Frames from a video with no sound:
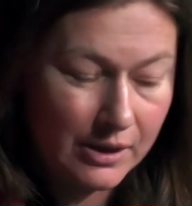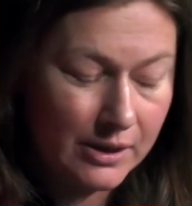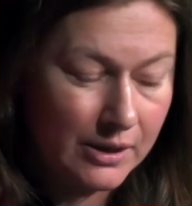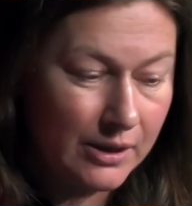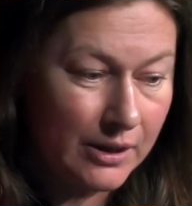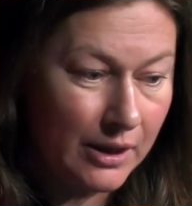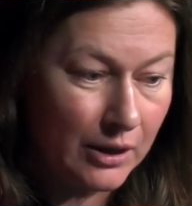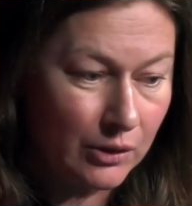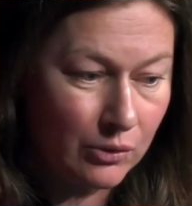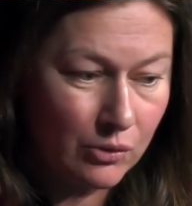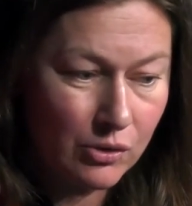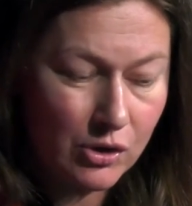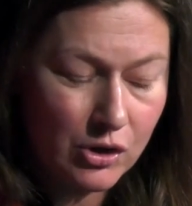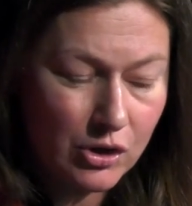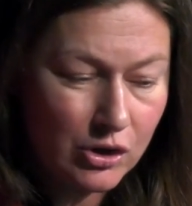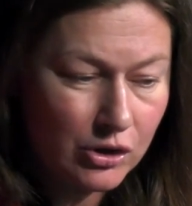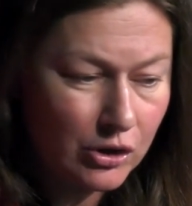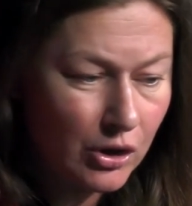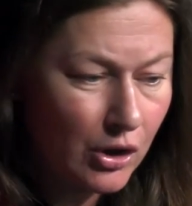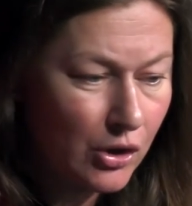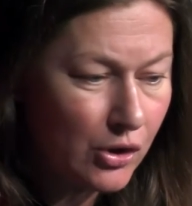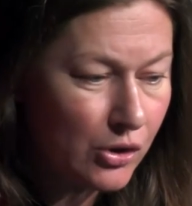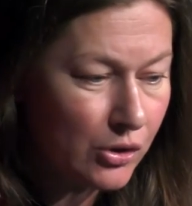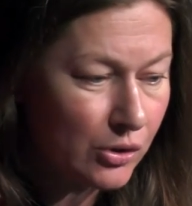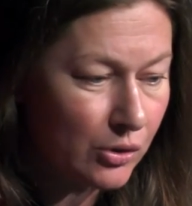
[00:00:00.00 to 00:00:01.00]
И я тоже
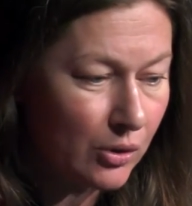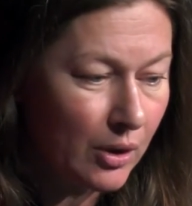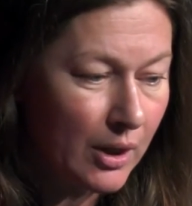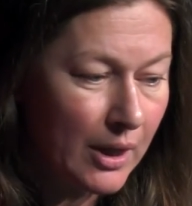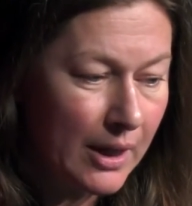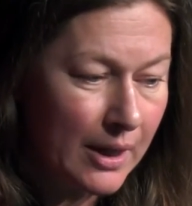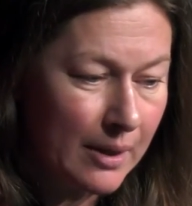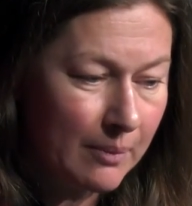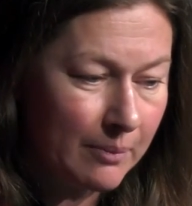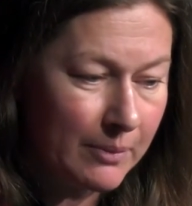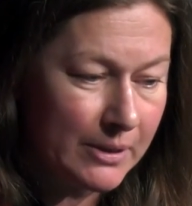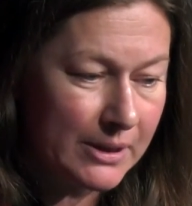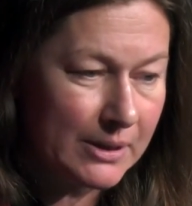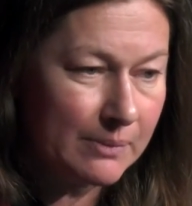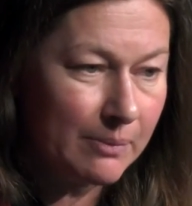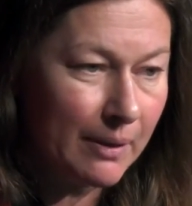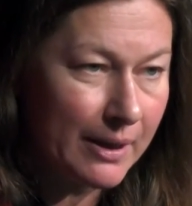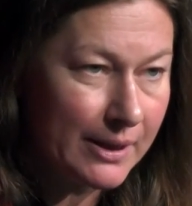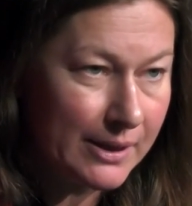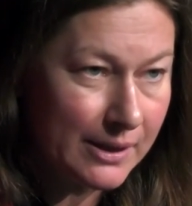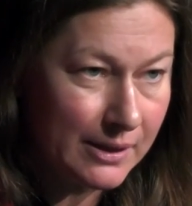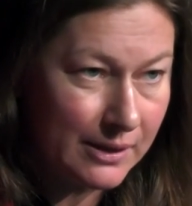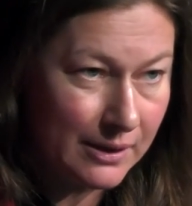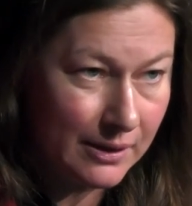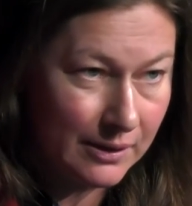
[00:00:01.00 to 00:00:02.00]
считаю, что
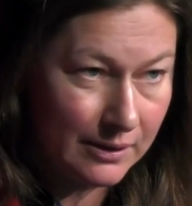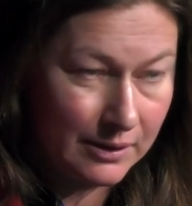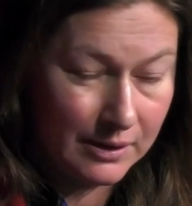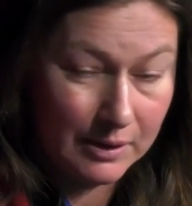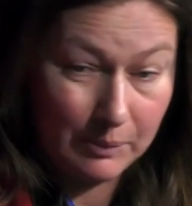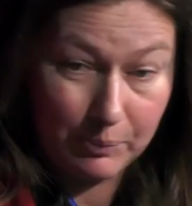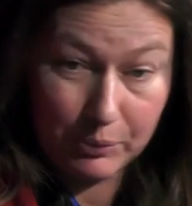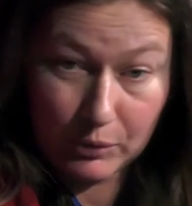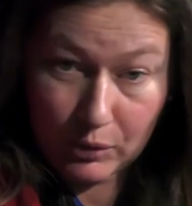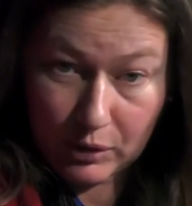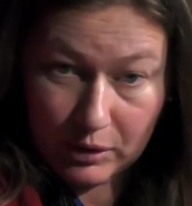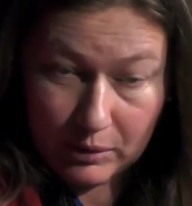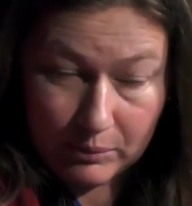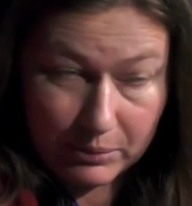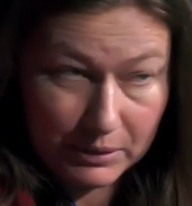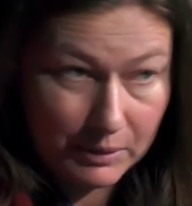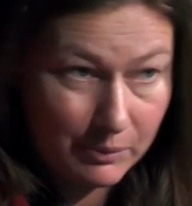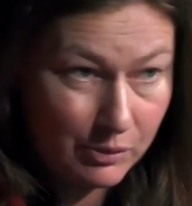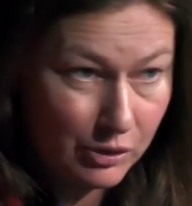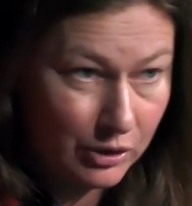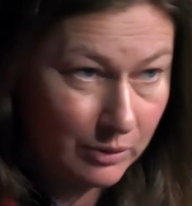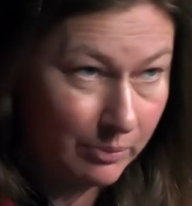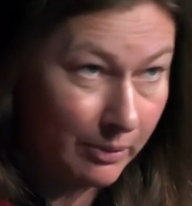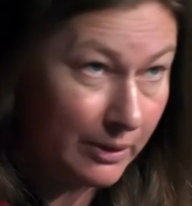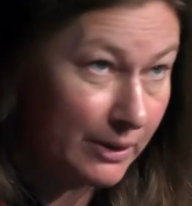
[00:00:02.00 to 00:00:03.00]
математики неплохо
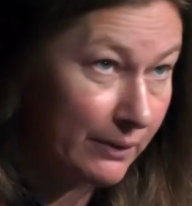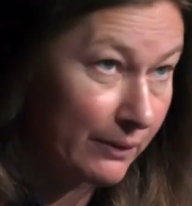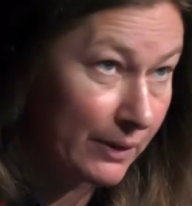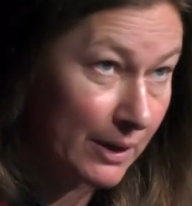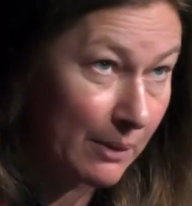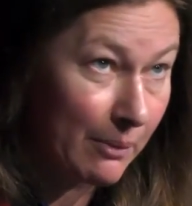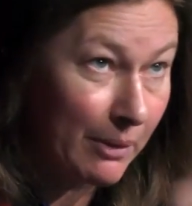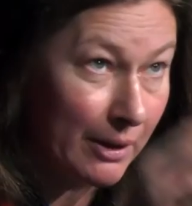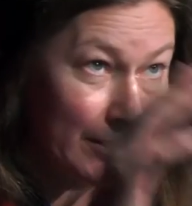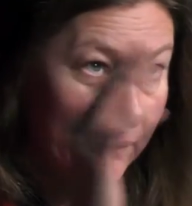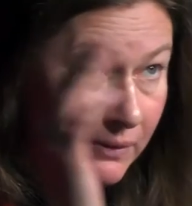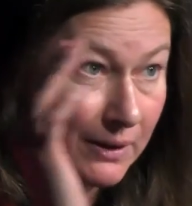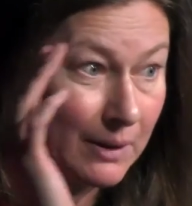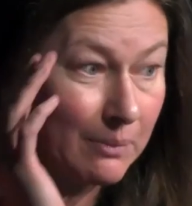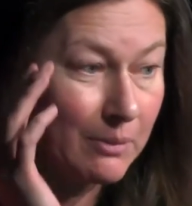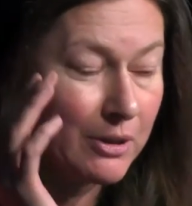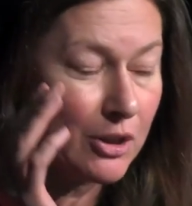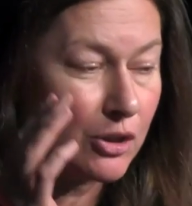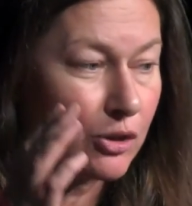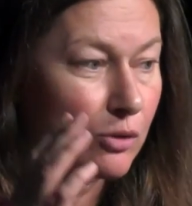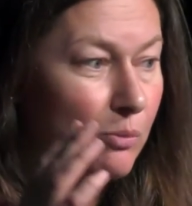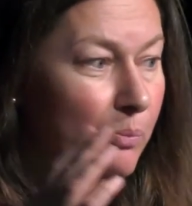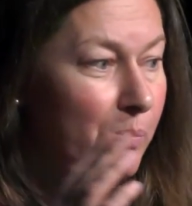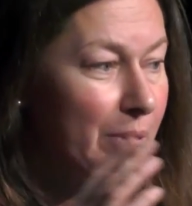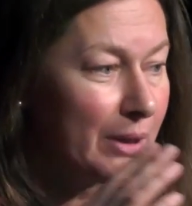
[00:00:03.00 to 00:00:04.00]
было бы, чтобы они время от
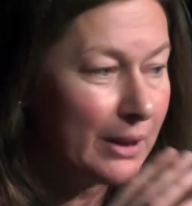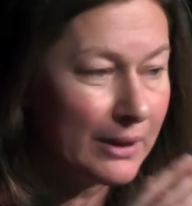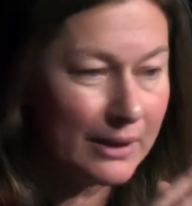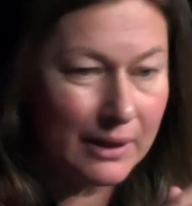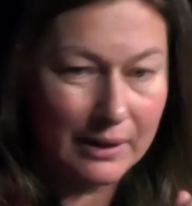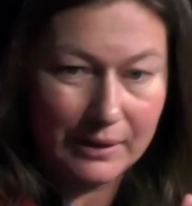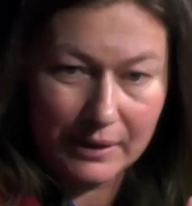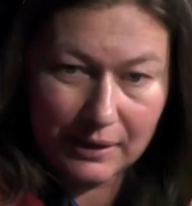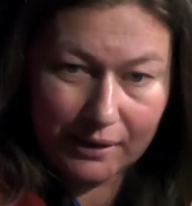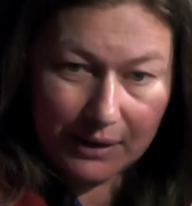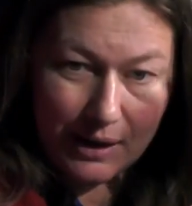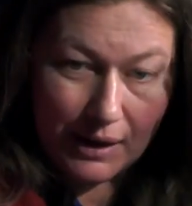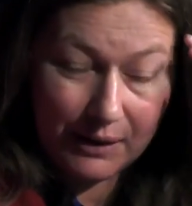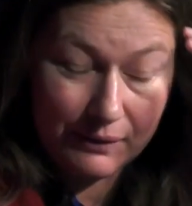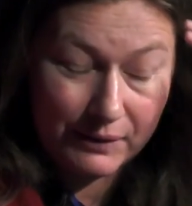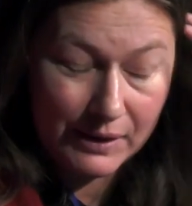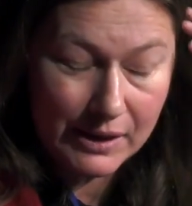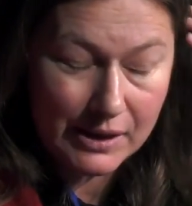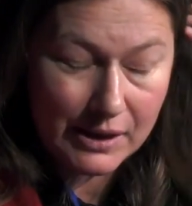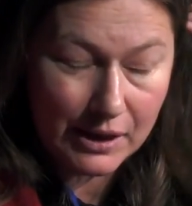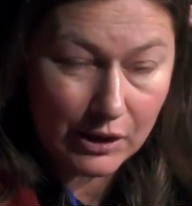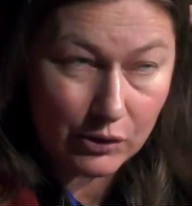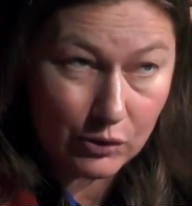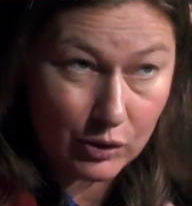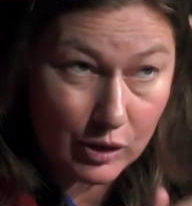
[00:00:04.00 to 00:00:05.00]
времени, чтобы были такие, как
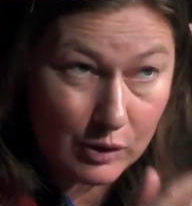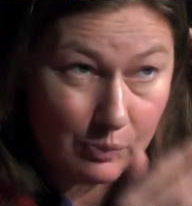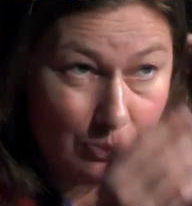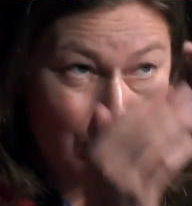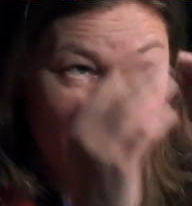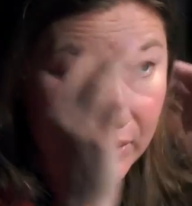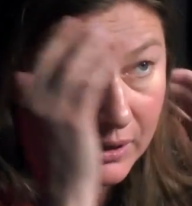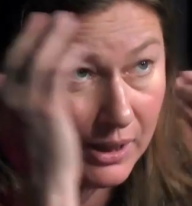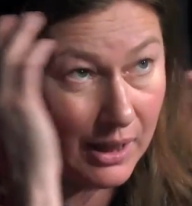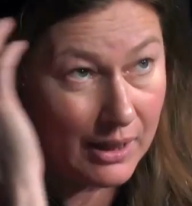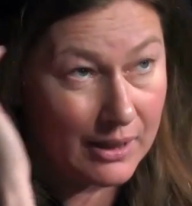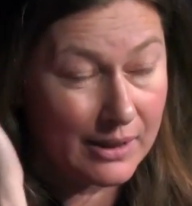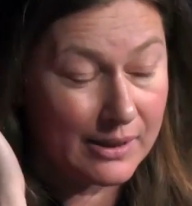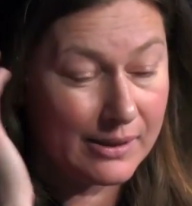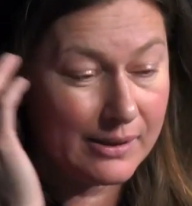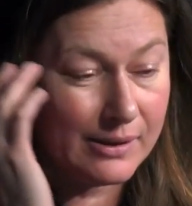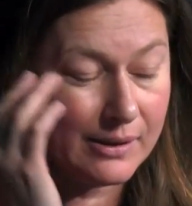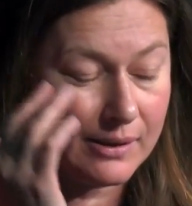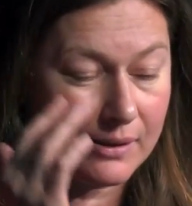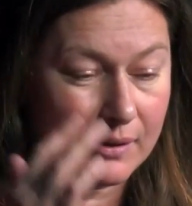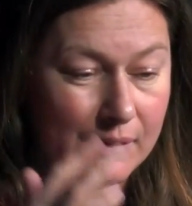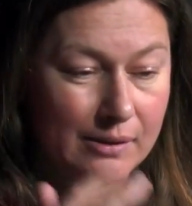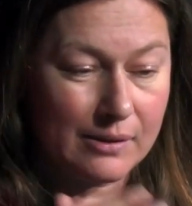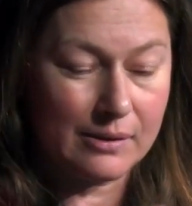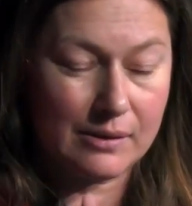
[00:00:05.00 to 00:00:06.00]
Мелани, которые спускались